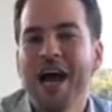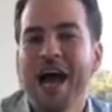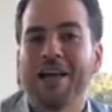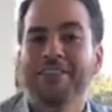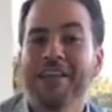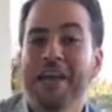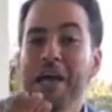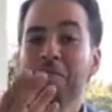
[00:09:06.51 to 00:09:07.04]

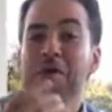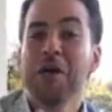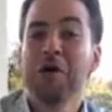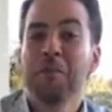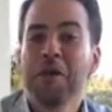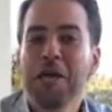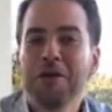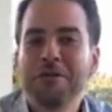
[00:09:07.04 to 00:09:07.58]
Así que
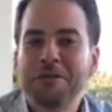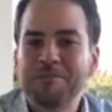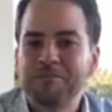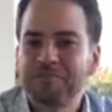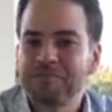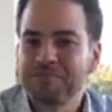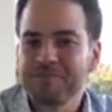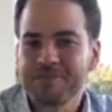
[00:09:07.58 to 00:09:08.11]
amigo mío,
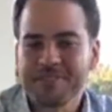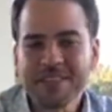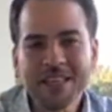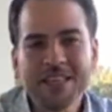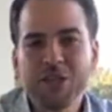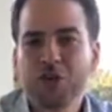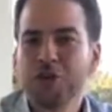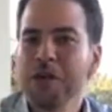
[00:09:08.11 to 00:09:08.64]

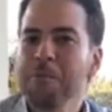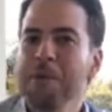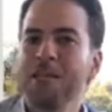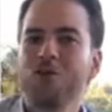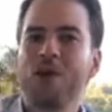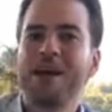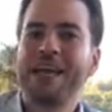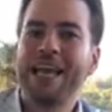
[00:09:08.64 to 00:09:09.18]
yo te
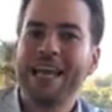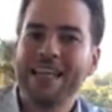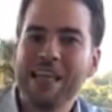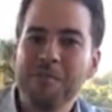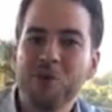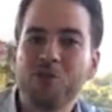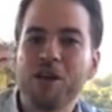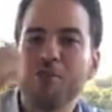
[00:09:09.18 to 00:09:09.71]
invito a que le
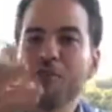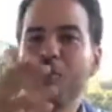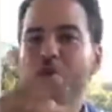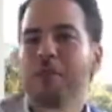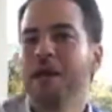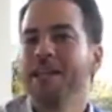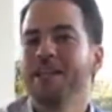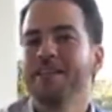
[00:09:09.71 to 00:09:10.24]
demos de
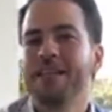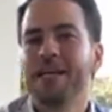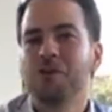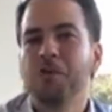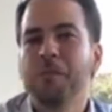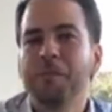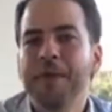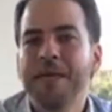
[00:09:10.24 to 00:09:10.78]
forma
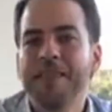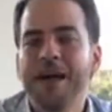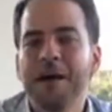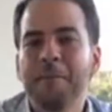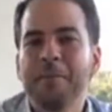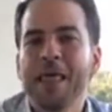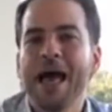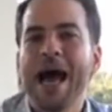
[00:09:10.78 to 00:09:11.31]

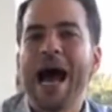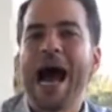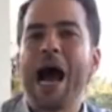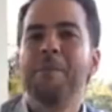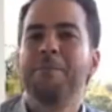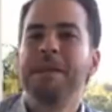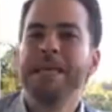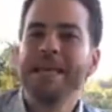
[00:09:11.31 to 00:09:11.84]
ininterrumpida
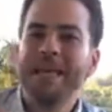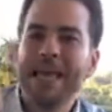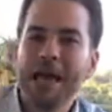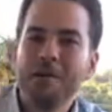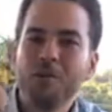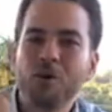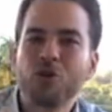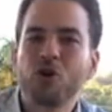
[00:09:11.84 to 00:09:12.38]

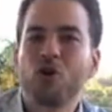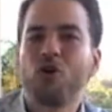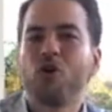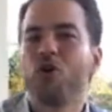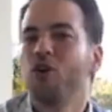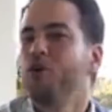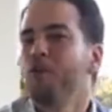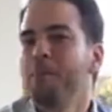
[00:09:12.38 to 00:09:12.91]
apliquemos
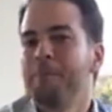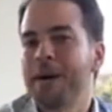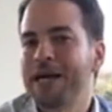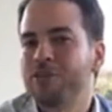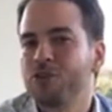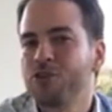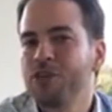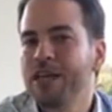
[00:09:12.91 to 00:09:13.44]
todos los
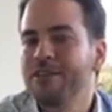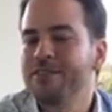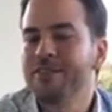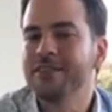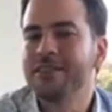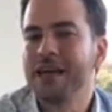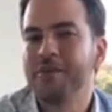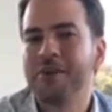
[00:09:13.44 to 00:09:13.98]
pasos del
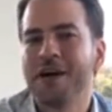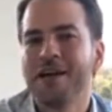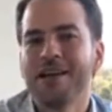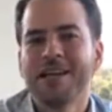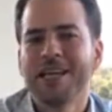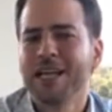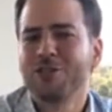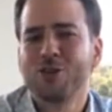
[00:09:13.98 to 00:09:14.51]
sistema,
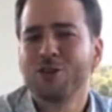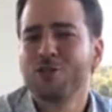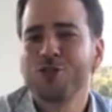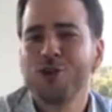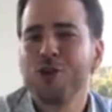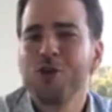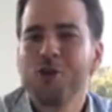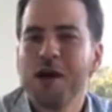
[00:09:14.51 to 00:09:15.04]
que son
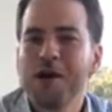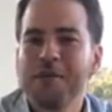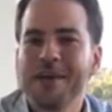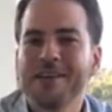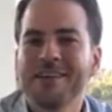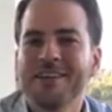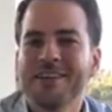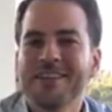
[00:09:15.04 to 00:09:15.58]
solo nueve.